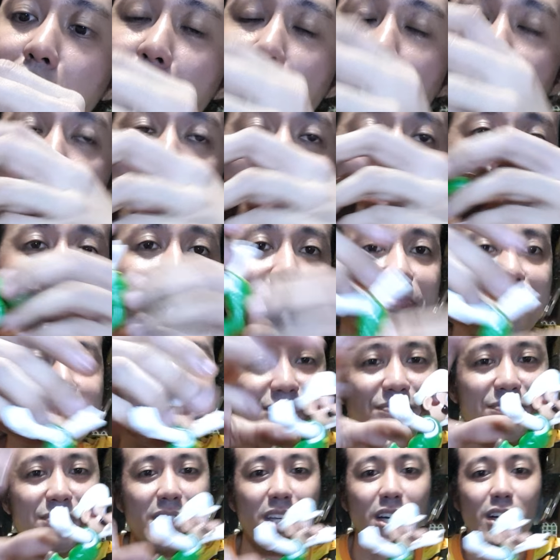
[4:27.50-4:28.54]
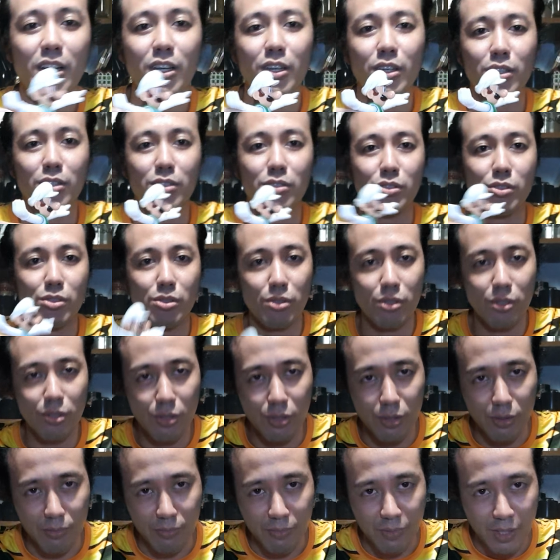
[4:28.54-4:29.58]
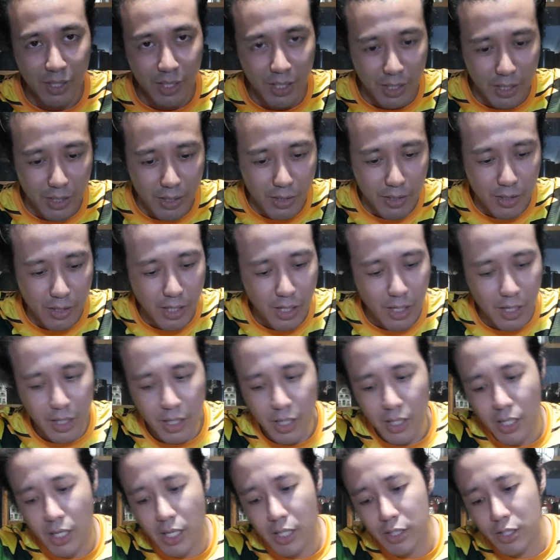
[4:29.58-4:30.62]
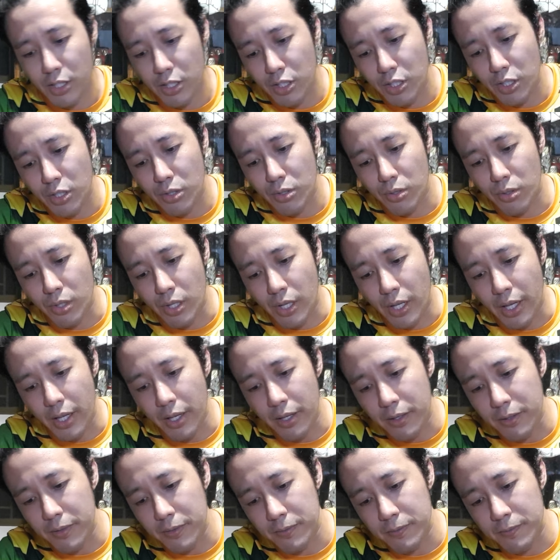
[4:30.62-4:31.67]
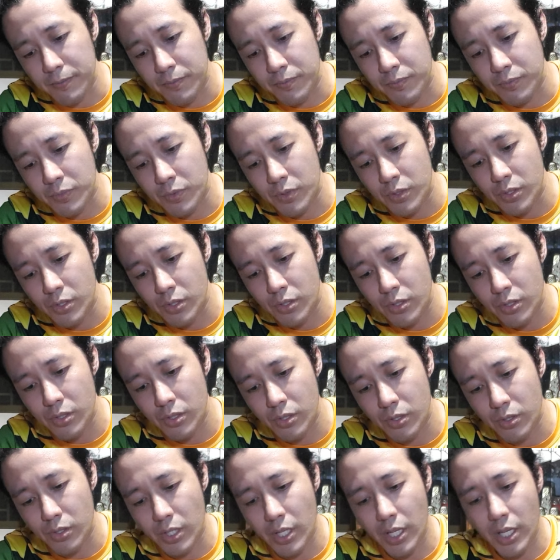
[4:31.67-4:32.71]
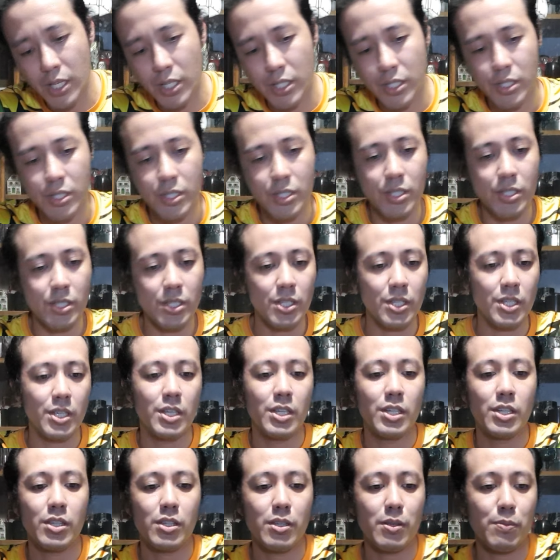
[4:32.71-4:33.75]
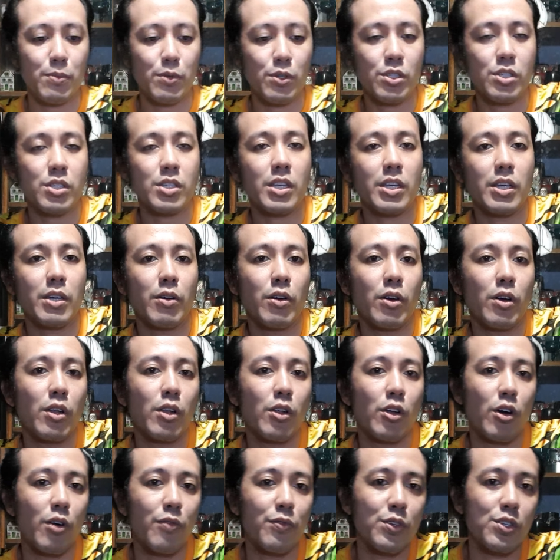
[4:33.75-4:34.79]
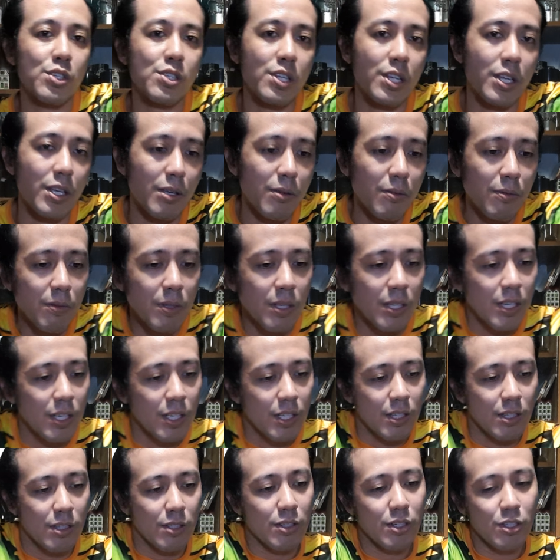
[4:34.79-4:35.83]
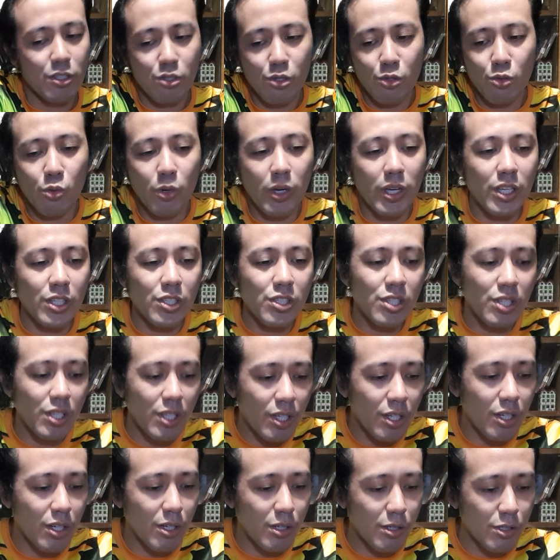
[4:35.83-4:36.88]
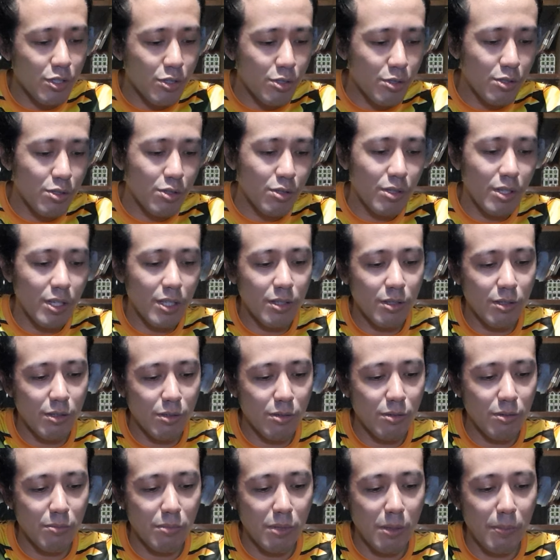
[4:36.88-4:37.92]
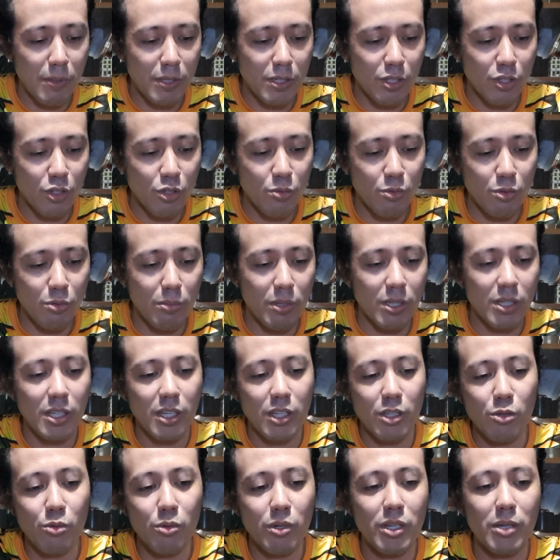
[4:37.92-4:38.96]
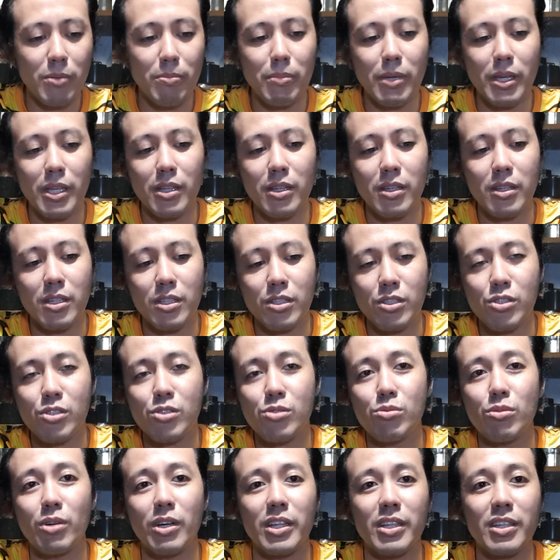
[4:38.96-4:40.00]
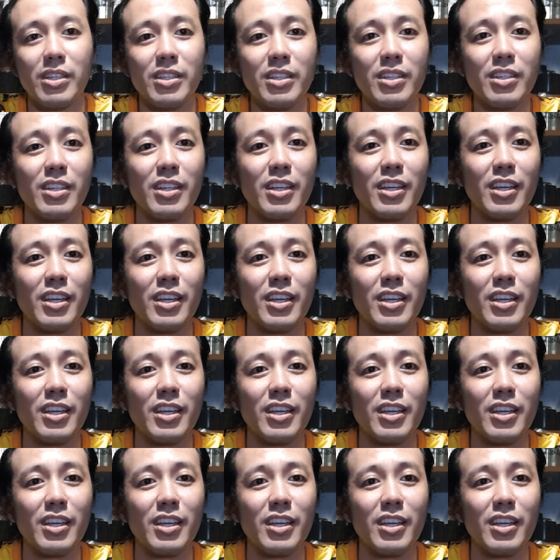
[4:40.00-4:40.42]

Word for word: China. Ayun. So, yun. Lalagay natin dito ulit. So, nice. Tapos, well, obviously, the reason why it's here is so that yung papatayo mo. But I don't wanna bend this one.